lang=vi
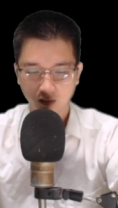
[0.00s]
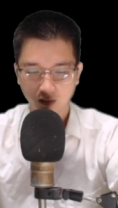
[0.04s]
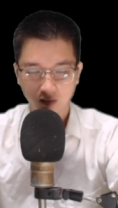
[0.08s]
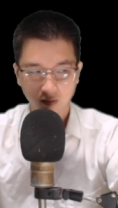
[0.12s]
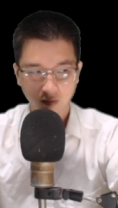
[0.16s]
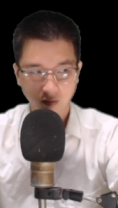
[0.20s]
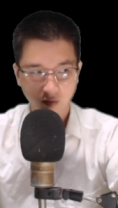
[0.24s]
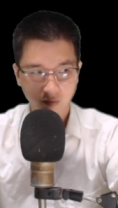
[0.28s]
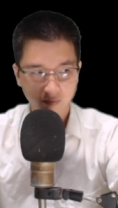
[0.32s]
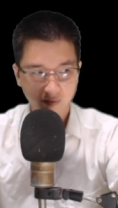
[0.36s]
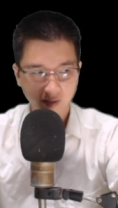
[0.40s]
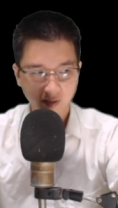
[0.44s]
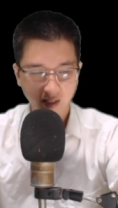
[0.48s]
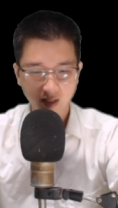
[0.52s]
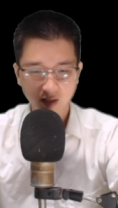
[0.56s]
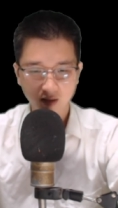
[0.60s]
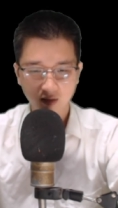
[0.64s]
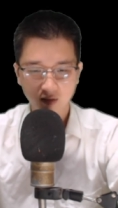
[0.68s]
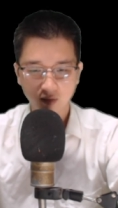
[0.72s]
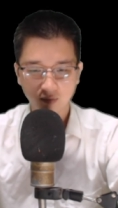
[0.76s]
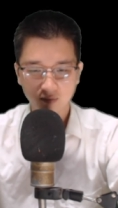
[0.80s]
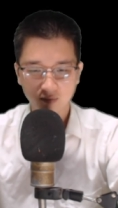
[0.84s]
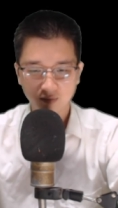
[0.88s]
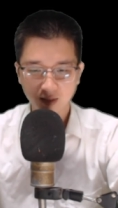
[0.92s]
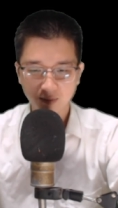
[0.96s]
Lục nhĩ,
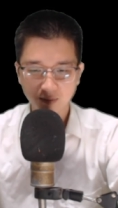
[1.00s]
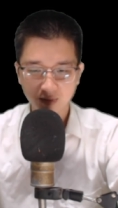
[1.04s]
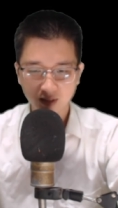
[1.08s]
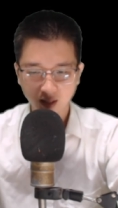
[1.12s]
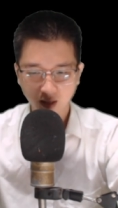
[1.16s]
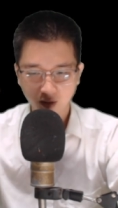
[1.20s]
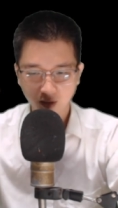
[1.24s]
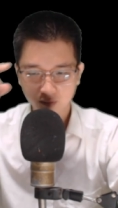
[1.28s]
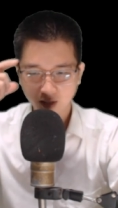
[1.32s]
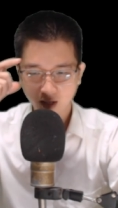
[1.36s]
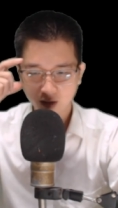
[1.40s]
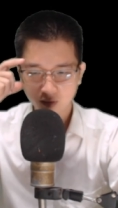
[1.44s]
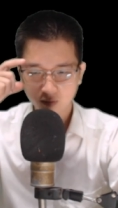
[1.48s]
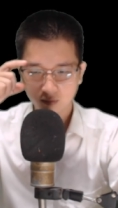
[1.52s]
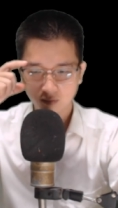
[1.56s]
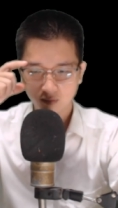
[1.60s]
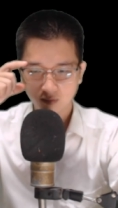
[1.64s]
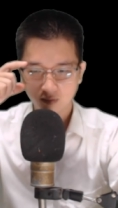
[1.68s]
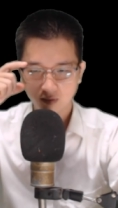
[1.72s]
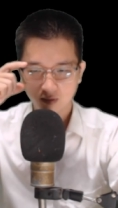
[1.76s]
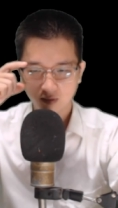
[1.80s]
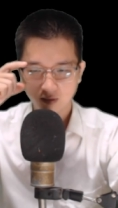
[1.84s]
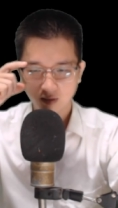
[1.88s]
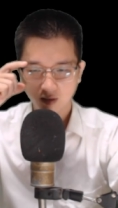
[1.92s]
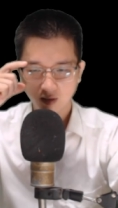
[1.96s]
lục nhĩ mi hầu đâu
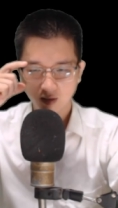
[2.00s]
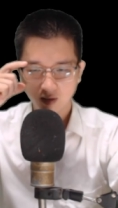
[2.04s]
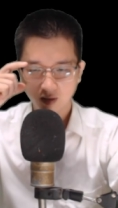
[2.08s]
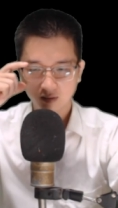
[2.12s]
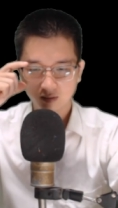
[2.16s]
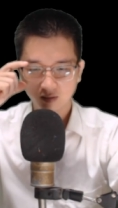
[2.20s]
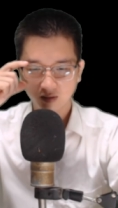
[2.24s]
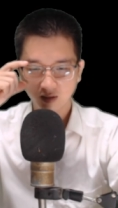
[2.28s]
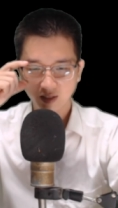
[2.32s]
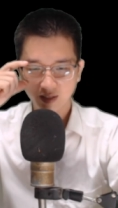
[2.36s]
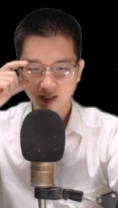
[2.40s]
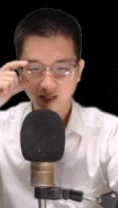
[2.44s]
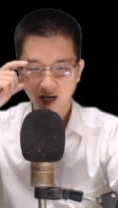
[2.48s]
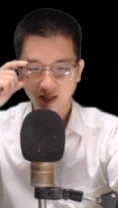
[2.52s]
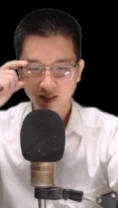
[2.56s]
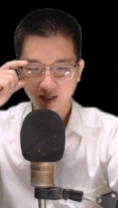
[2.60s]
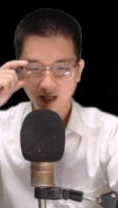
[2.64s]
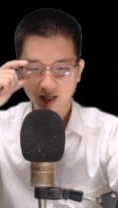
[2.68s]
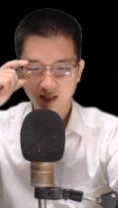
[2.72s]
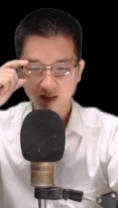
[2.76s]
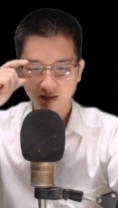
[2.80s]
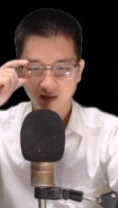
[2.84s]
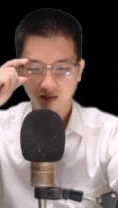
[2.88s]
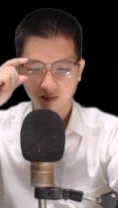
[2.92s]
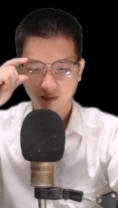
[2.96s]
Người đã ở
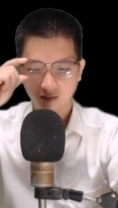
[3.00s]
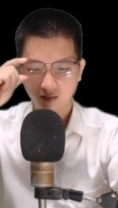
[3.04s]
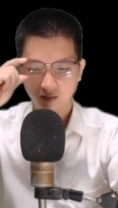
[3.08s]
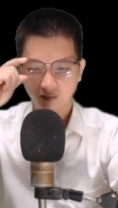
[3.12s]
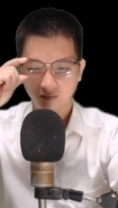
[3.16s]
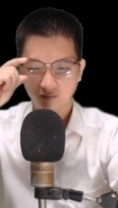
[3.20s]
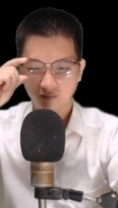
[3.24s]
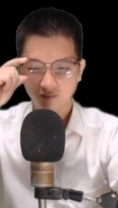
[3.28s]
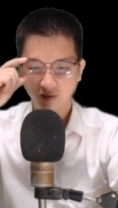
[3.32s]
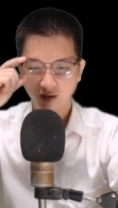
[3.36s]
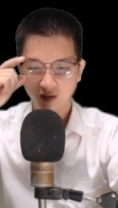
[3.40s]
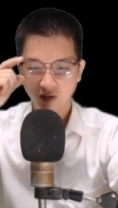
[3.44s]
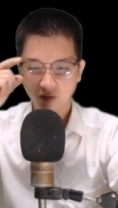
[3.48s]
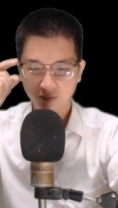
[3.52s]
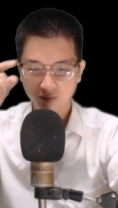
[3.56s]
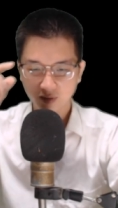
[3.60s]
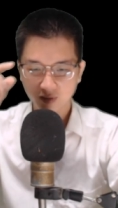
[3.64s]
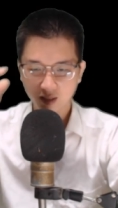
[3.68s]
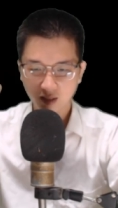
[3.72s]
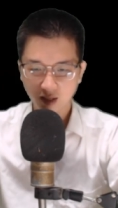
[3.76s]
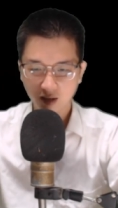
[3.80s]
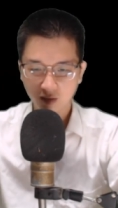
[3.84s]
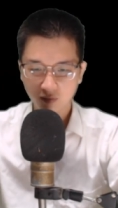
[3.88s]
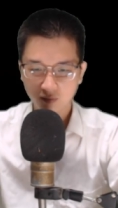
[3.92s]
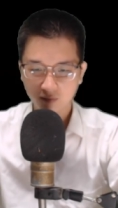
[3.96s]
đây Vậy lục
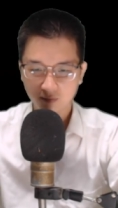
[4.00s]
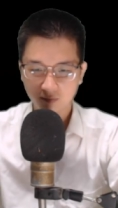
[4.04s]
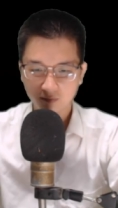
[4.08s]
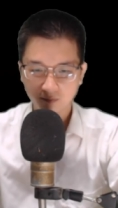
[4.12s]
nhĩ đâu